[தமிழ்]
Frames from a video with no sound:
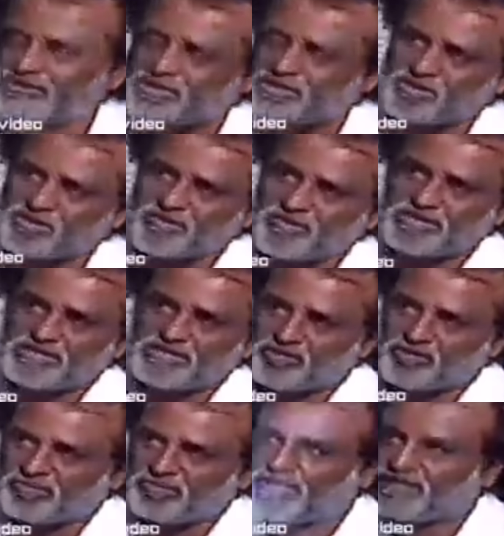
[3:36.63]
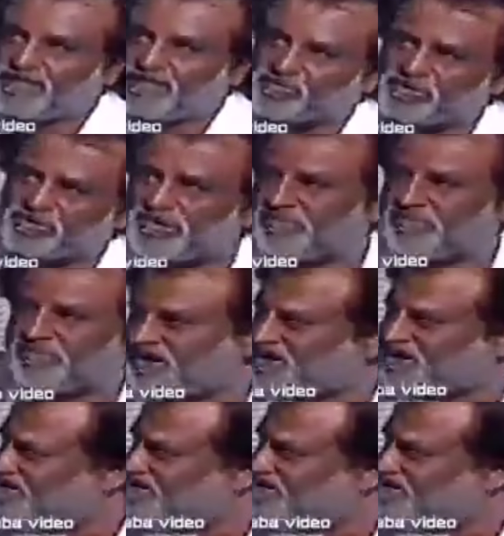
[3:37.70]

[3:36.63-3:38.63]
எனக்கு வந்து அவங்க மேல இருந்த ஒரு மரியாதை கொஞ்சம்